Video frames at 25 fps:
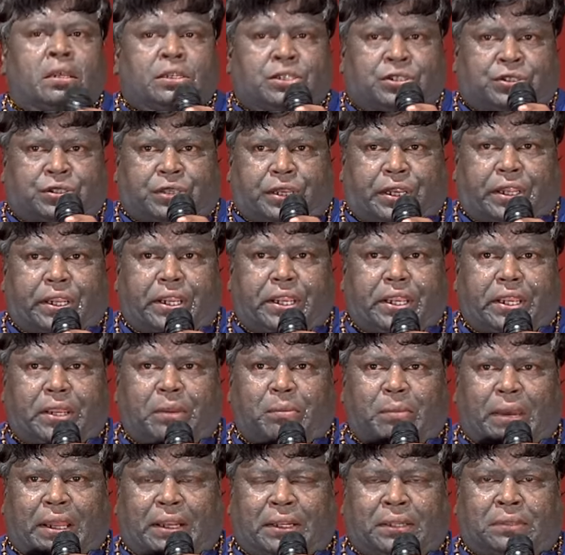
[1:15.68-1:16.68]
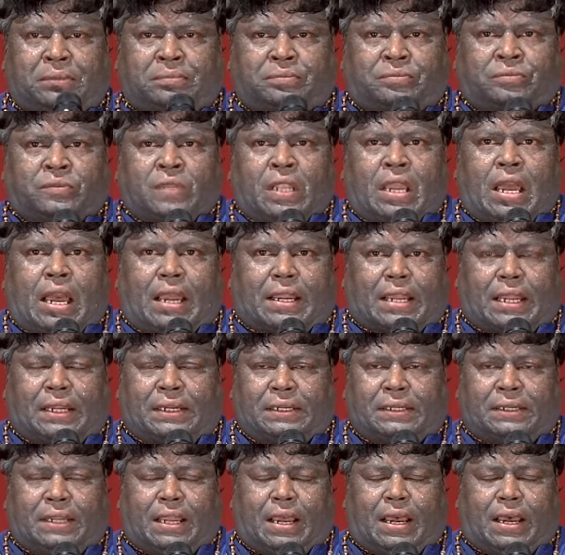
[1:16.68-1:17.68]
శ్రీమన్
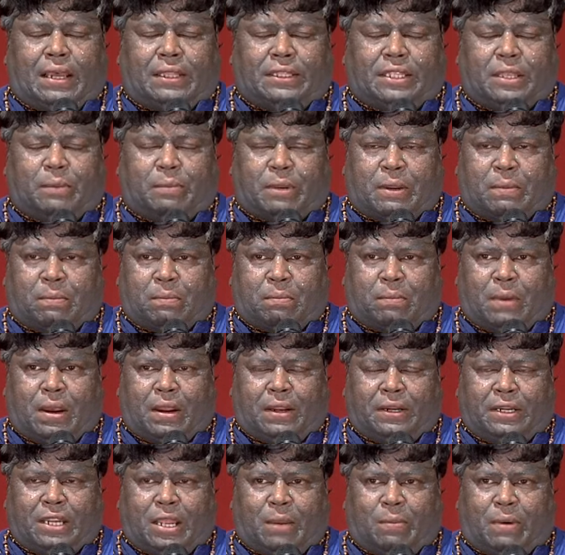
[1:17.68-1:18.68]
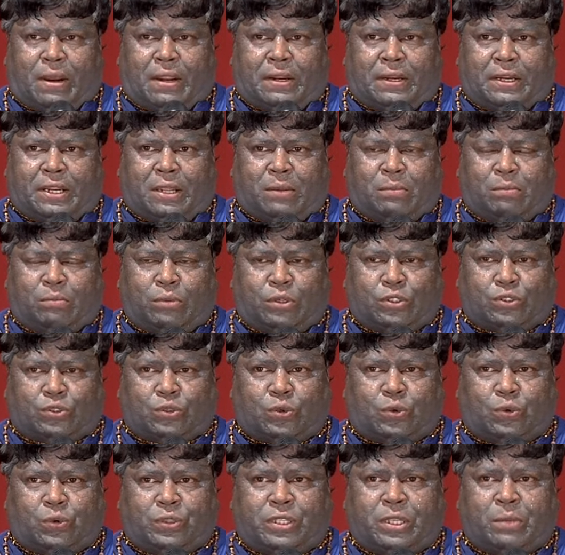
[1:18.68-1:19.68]
అఖండాది బ్రహ్మాండ భాండంబు
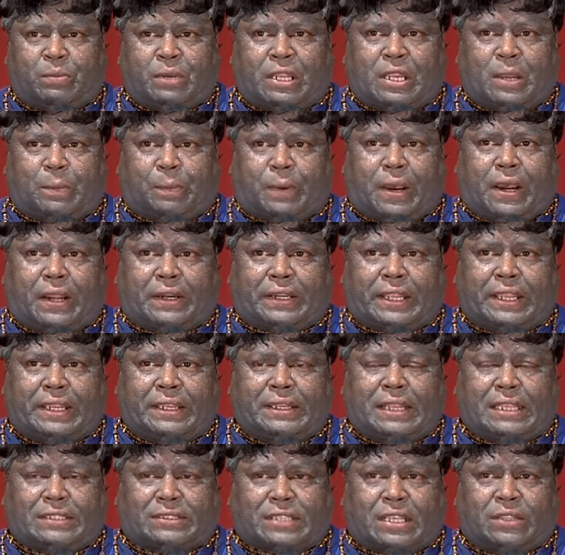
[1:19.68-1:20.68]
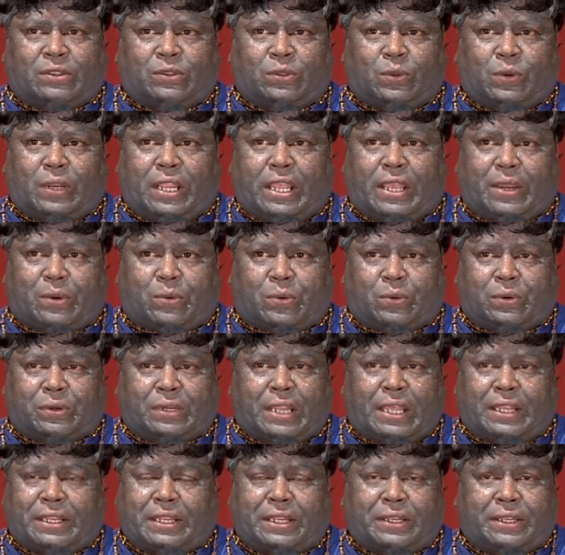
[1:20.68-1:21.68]
సూది మనపాటైన సందు
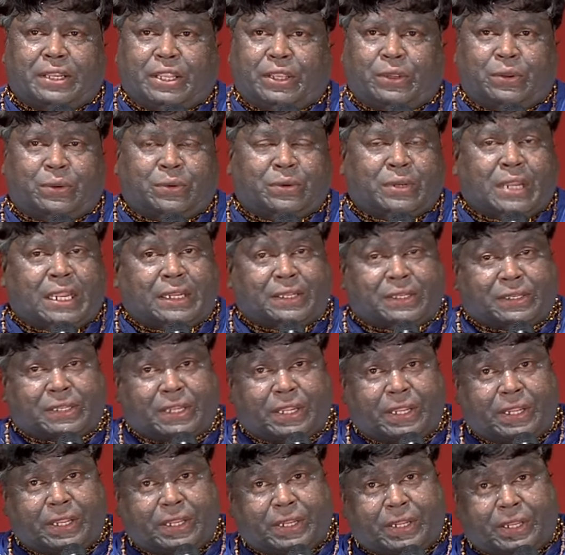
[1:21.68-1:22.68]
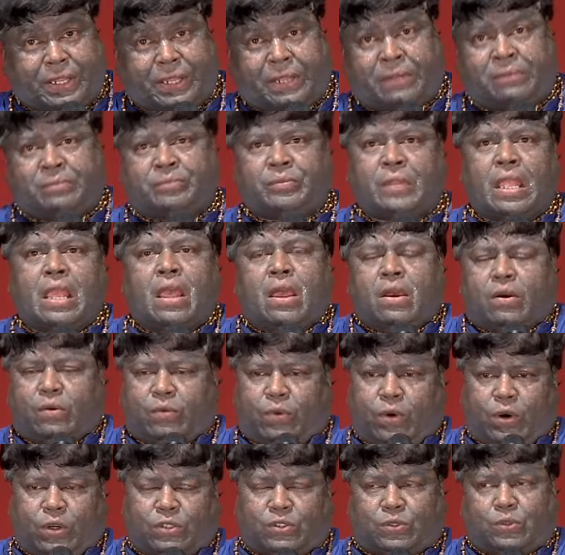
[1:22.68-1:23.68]
లేకుండా ఉన్నట్టి
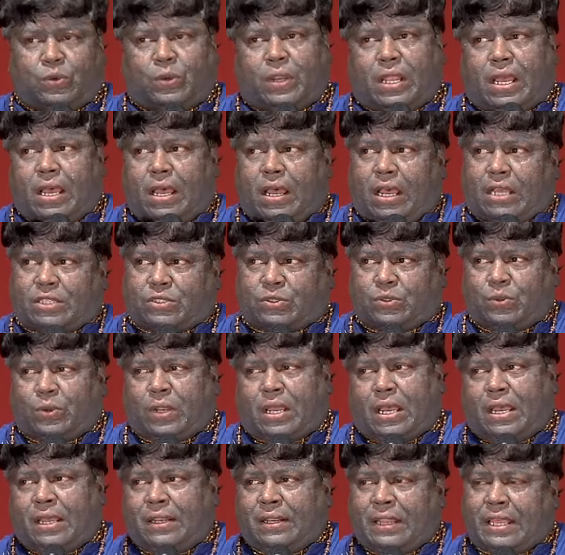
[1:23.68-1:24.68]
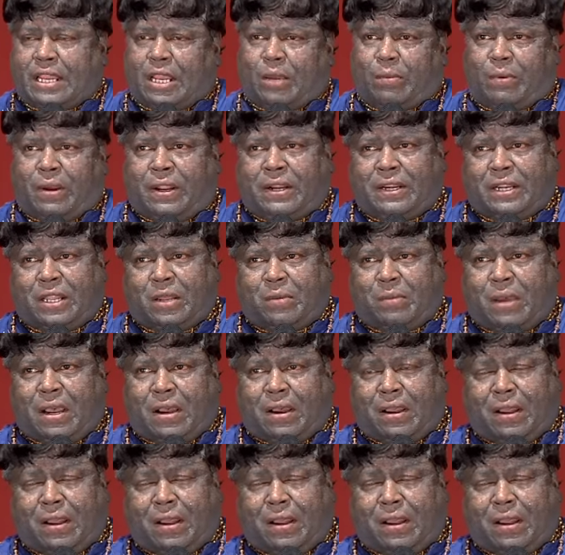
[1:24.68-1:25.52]
ఓసుర అసుర నరభాండమా